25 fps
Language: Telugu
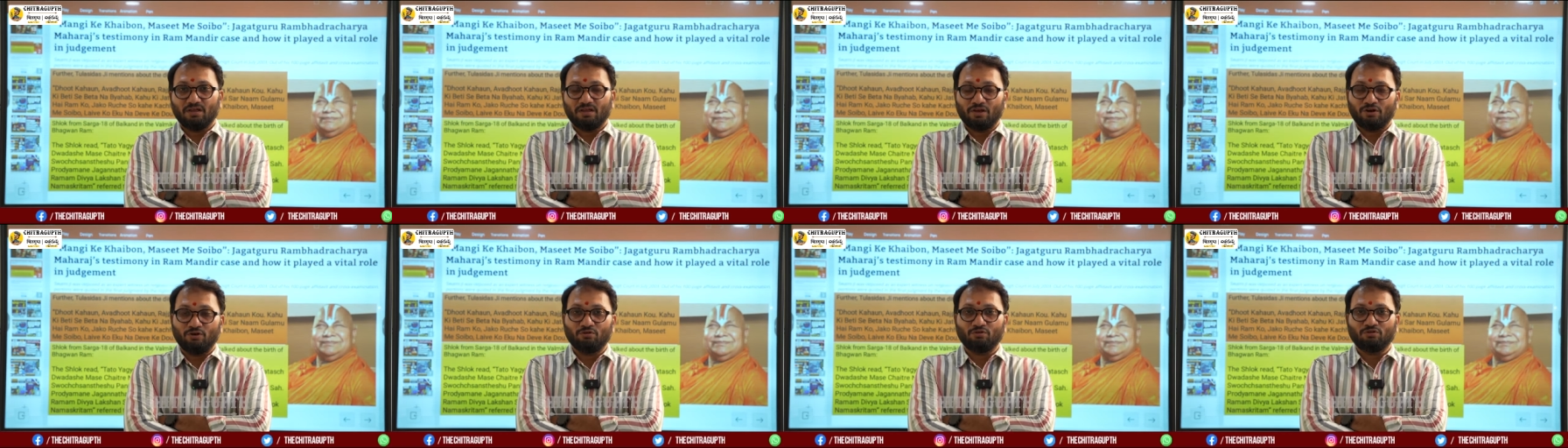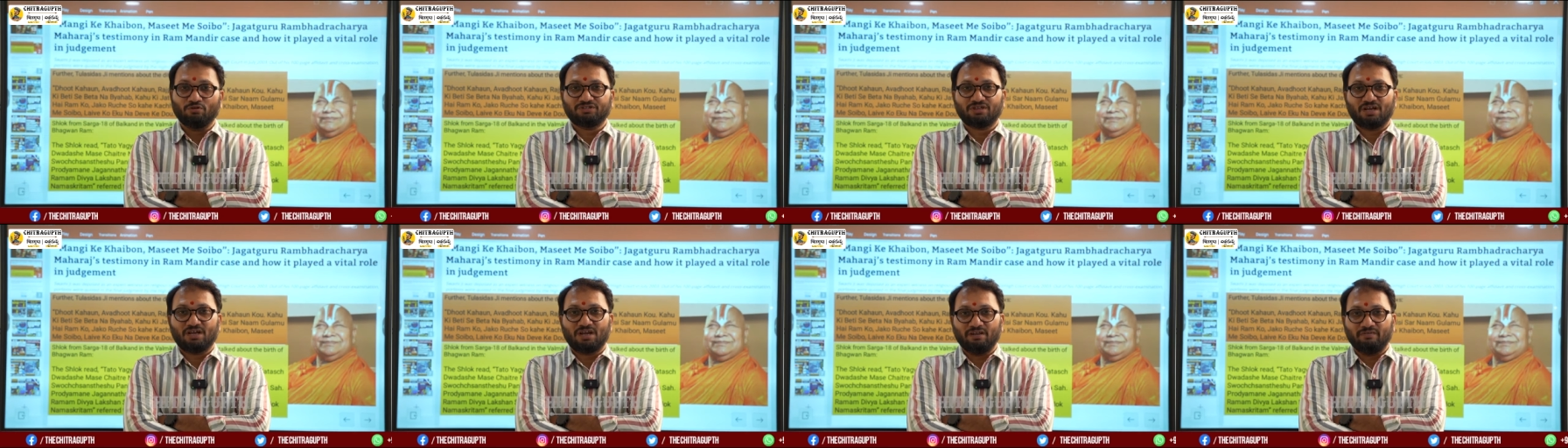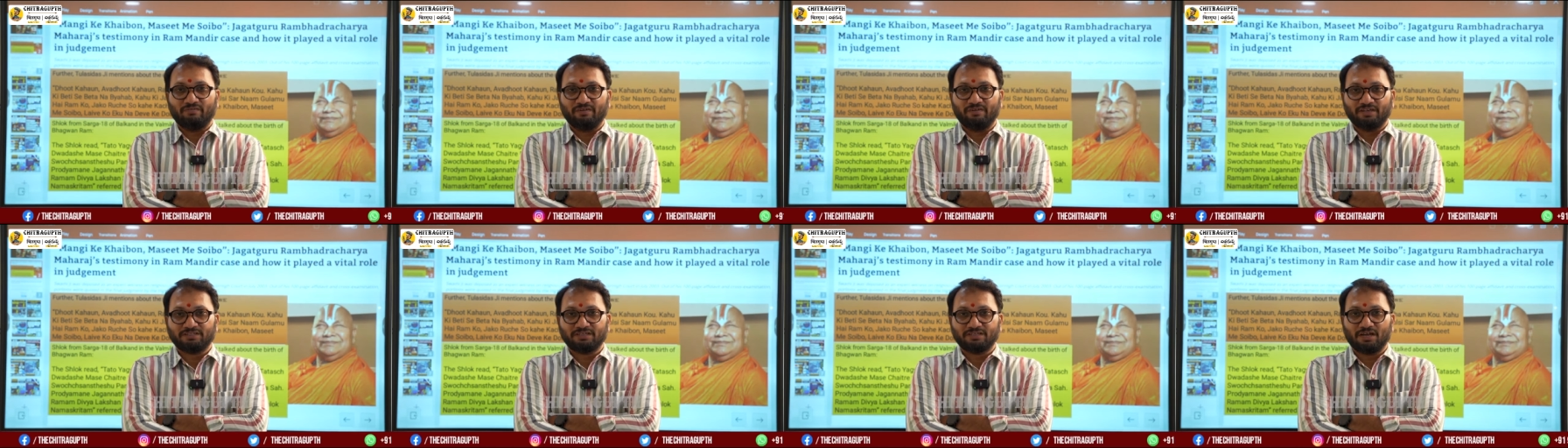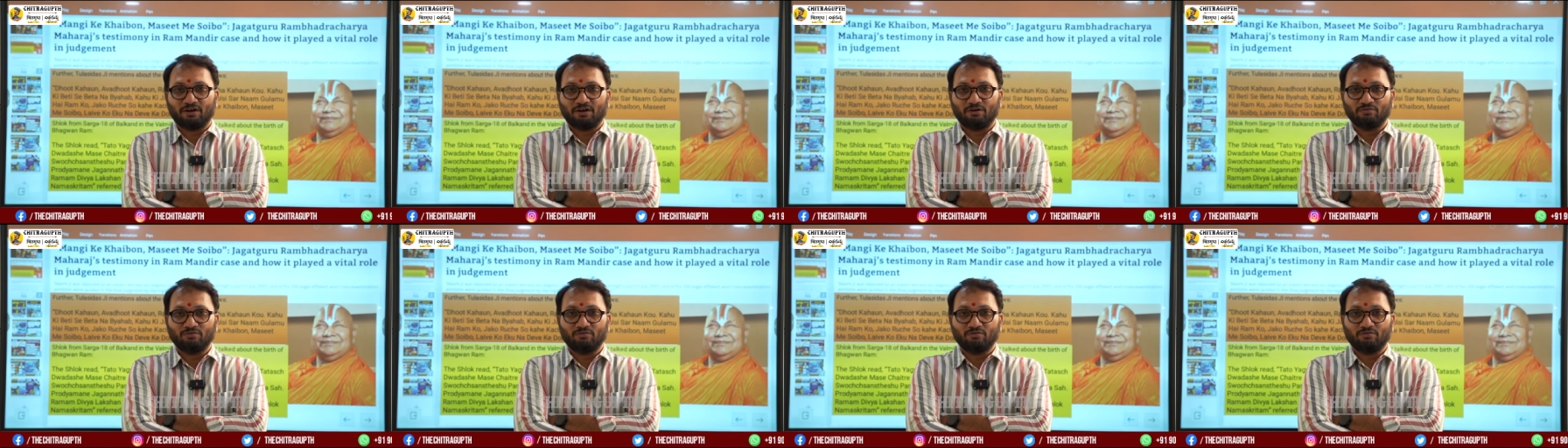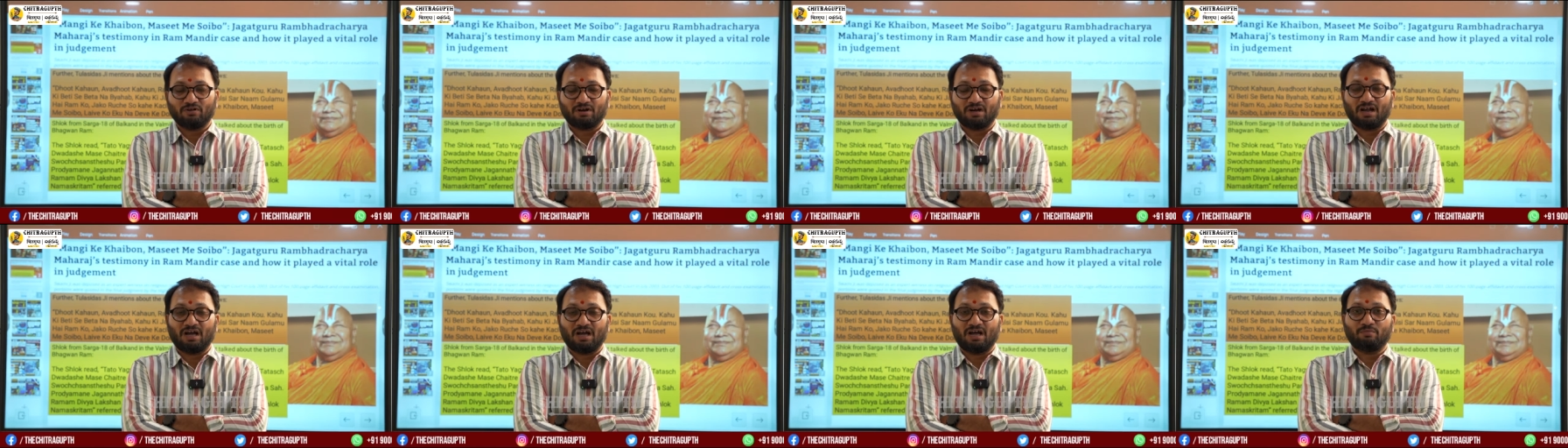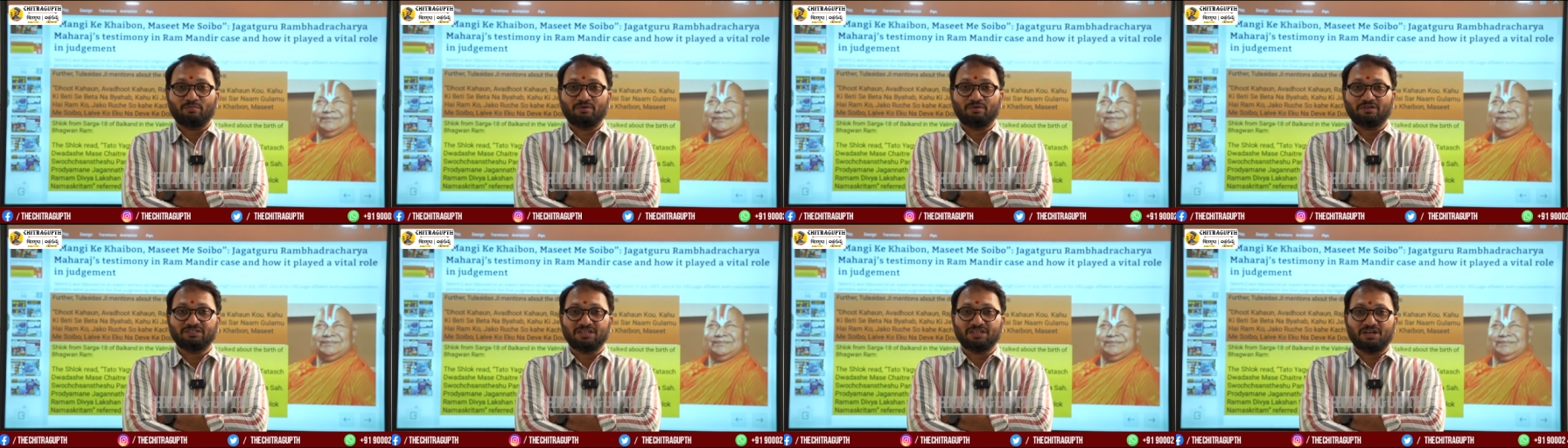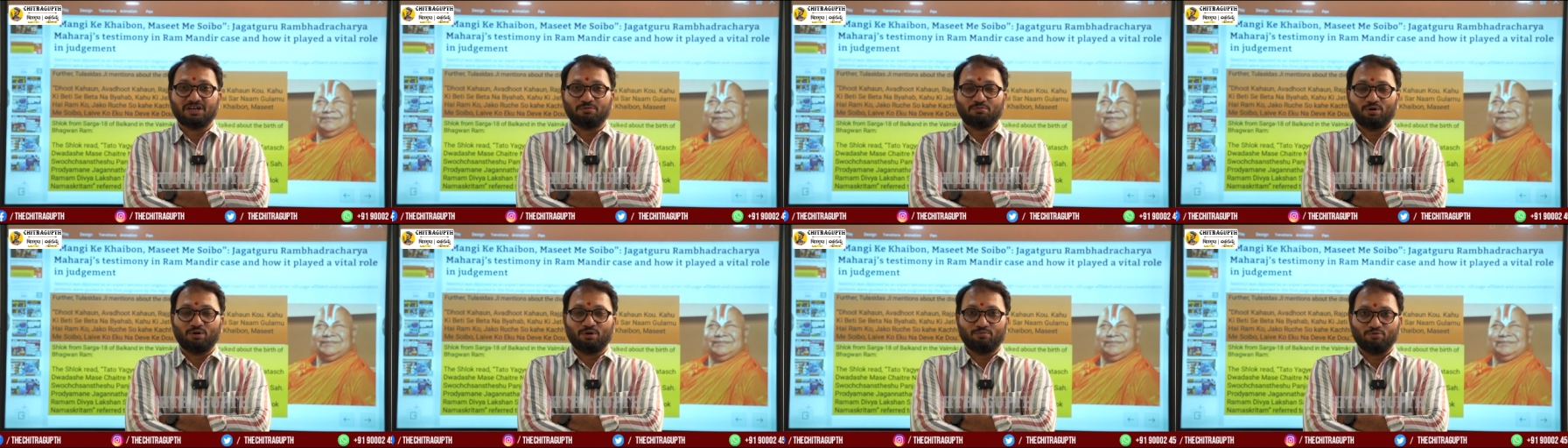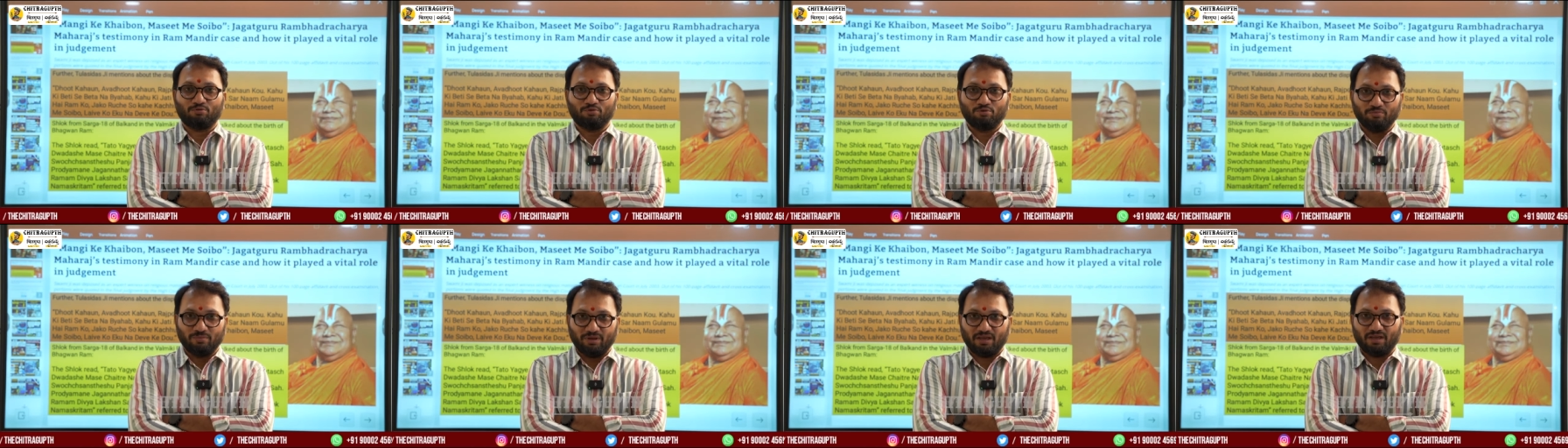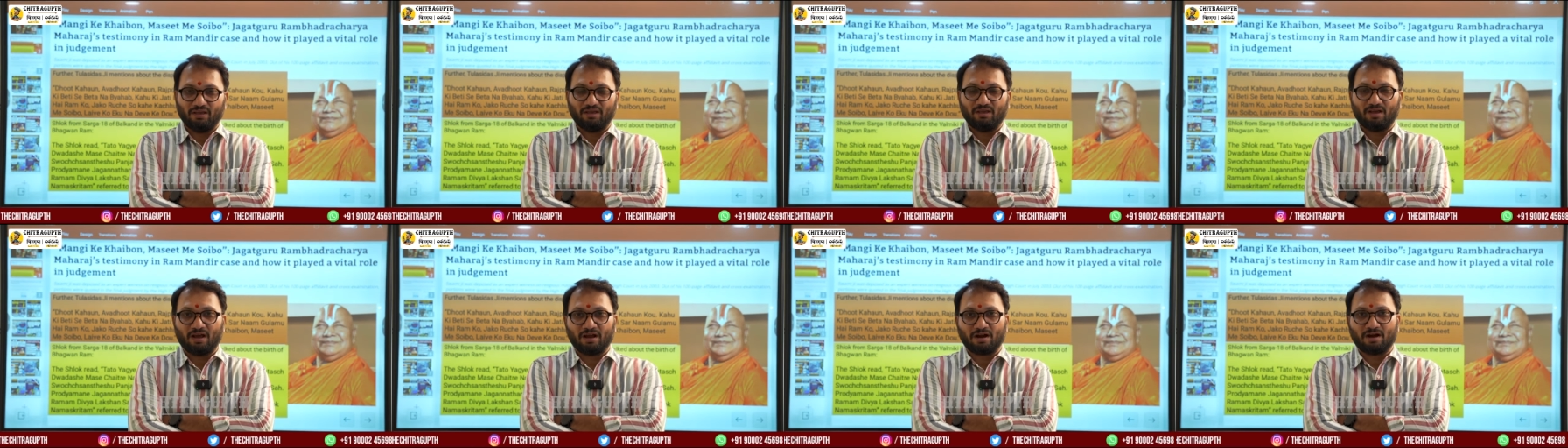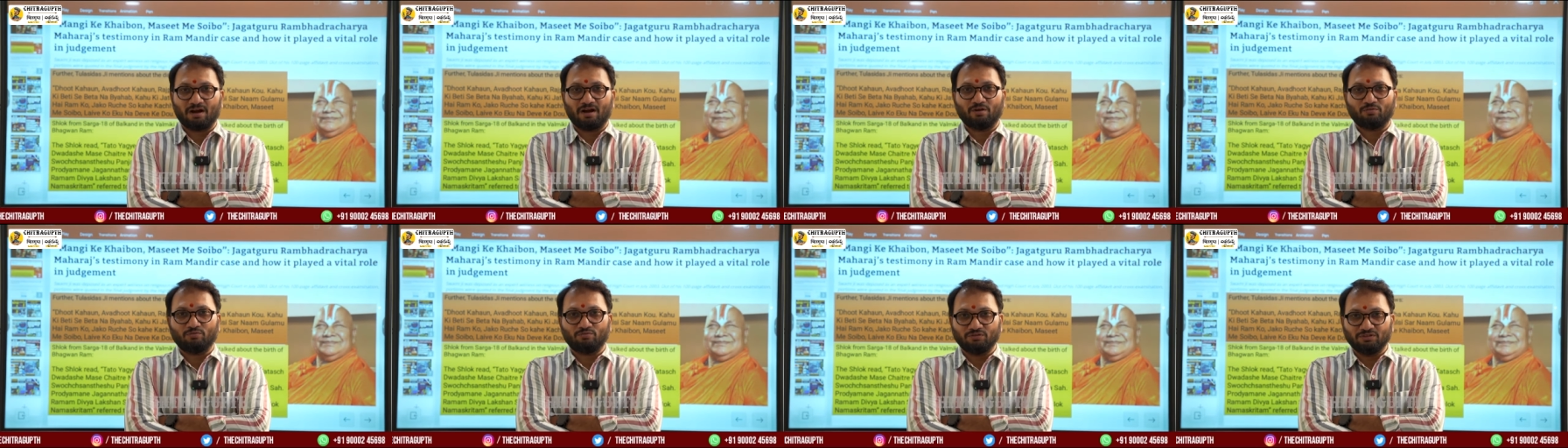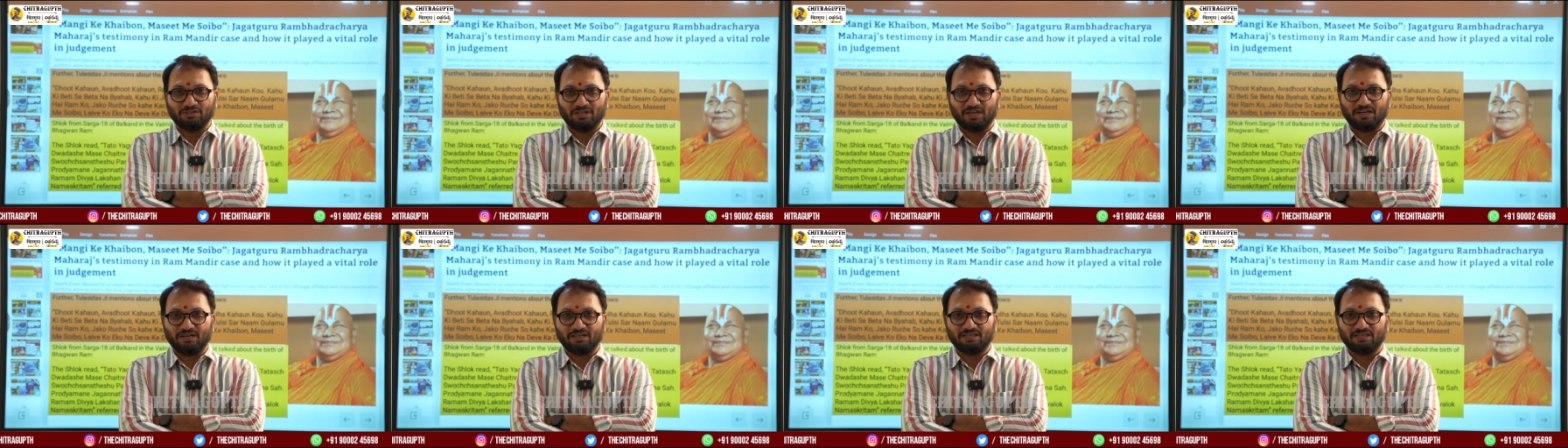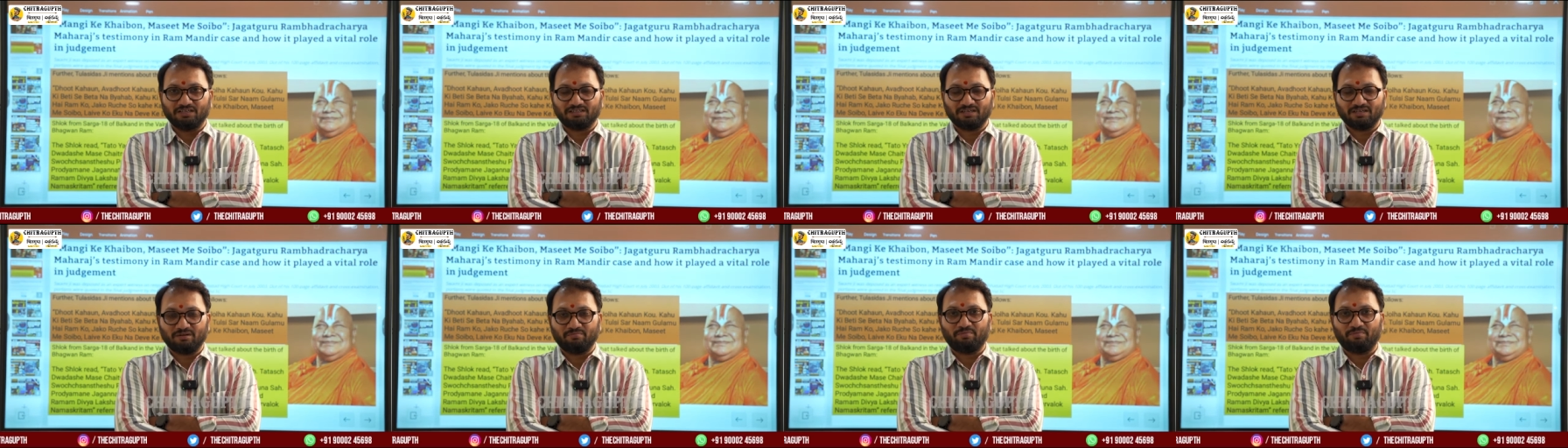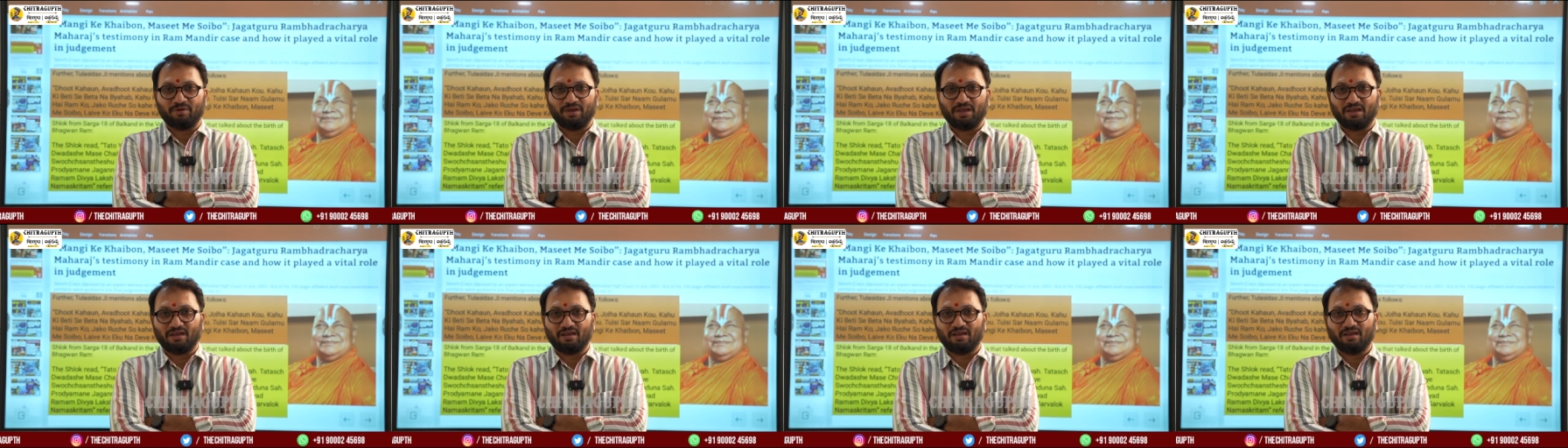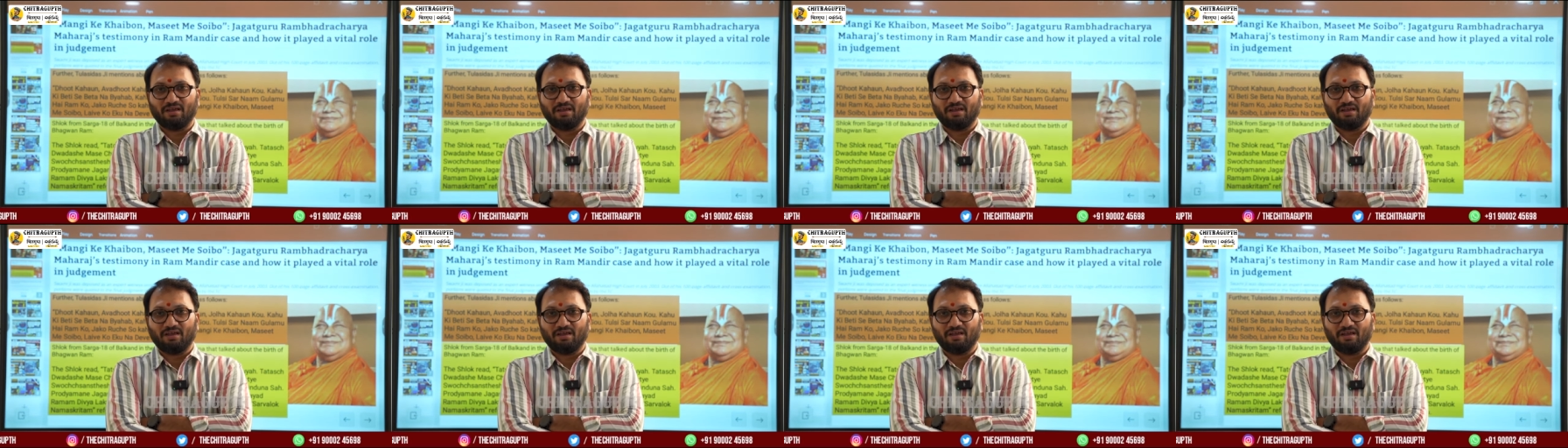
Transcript: ఎన్నో సన్నివేశాలు రామ జన్మభూమి అక్కడ ఉందని చెప్పే